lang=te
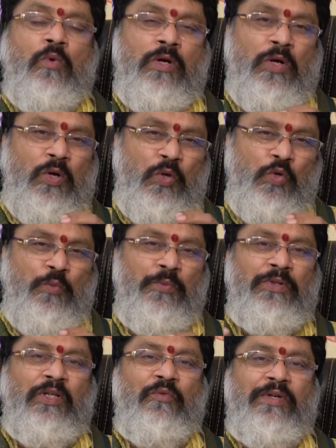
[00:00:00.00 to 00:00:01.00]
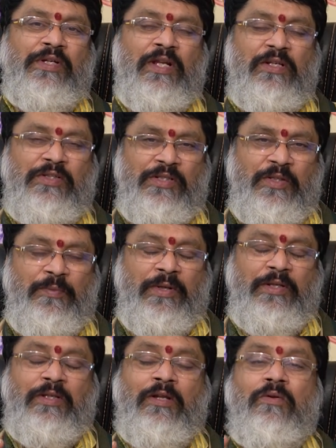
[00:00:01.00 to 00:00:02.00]
ఒక అడుగు ముందుకు వేయడానికి చేసే
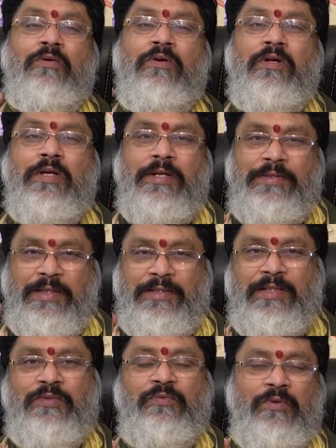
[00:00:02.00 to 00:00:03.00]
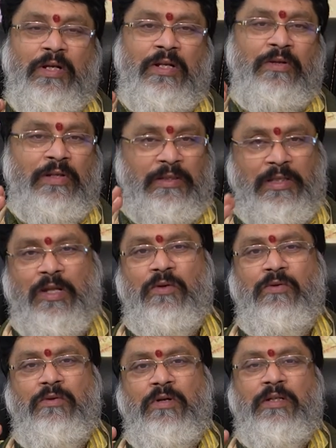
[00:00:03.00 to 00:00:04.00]
ప్రయత్నాల్లో సక్సెస్ఫుల్గానే వెళ్తారు
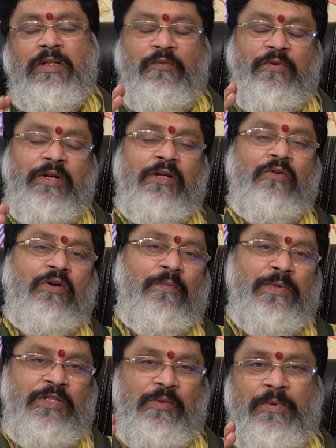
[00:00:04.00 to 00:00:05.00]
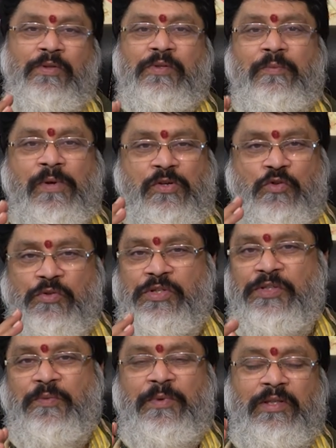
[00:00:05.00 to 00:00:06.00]
డెఫినెట్గా ఒక మంచి పేరు సంపాదించుకొని
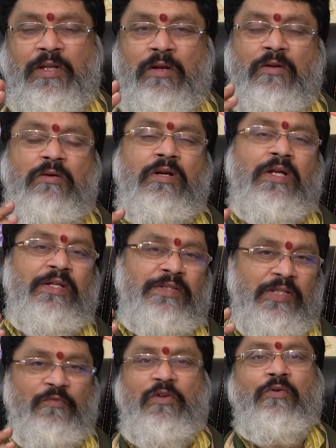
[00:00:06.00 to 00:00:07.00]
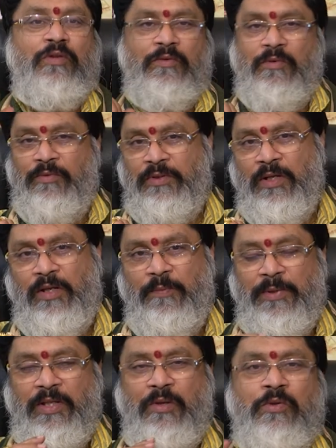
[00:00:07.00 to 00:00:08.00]
చేసే ప్రయత్నంలో సఫలీకృతం అవుతారు ఈ
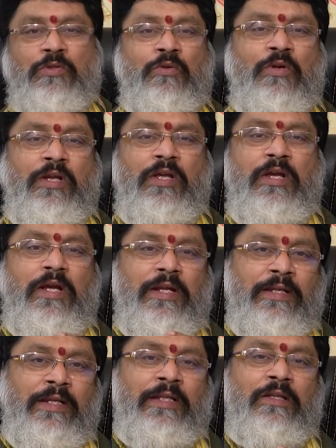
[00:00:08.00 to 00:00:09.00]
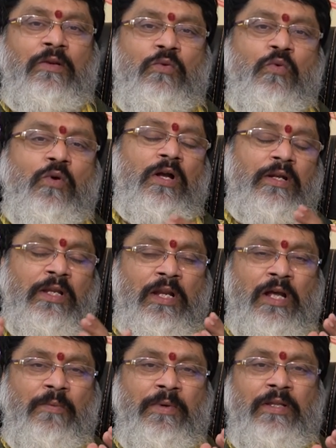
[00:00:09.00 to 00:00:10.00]
పదిహేను రోజుల్లోని నిందలు ఆ
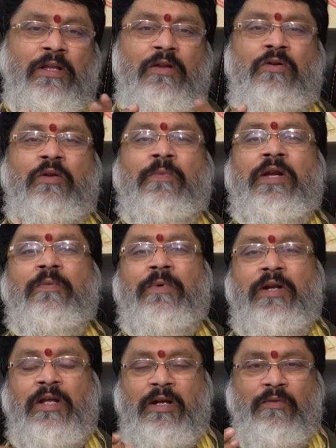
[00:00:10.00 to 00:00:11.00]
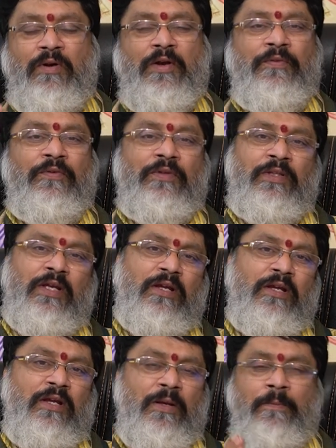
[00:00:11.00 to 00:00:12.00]
నీలాప నిందల నుండి బయటపడడానికి అవకాశం అయితే
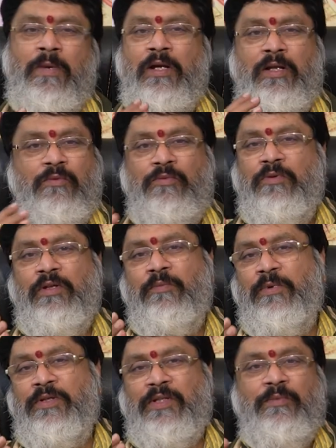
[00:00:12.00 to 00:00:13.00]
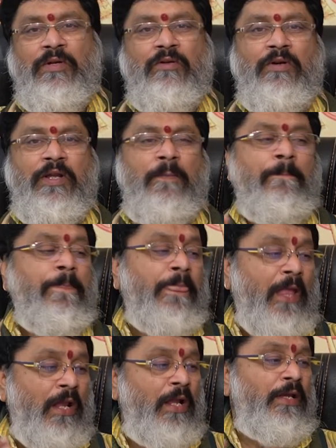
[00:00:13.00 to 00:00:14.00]
బాగానే ఉంటుంది ఇప్పుడు ఈ సమయంలోని
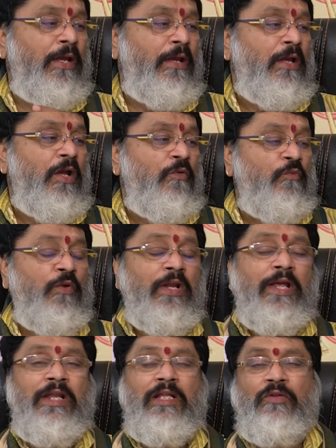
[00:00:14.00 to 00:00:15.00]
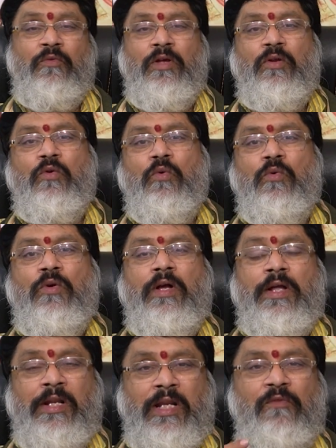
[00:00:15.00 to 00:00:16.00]
అలాగే వీలైనంత వరకు
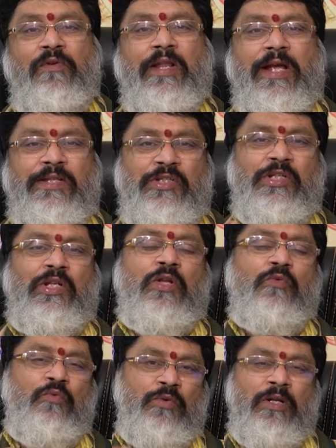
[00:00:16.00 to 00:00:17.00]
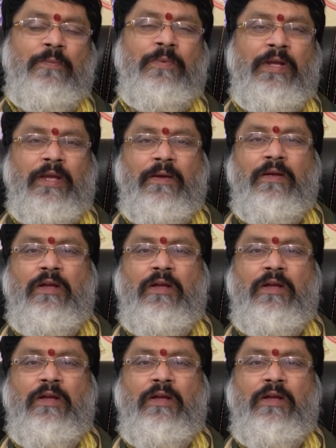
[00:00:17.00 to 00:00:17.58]
రవి రాజ్యంలో ఉన్నప్పుడే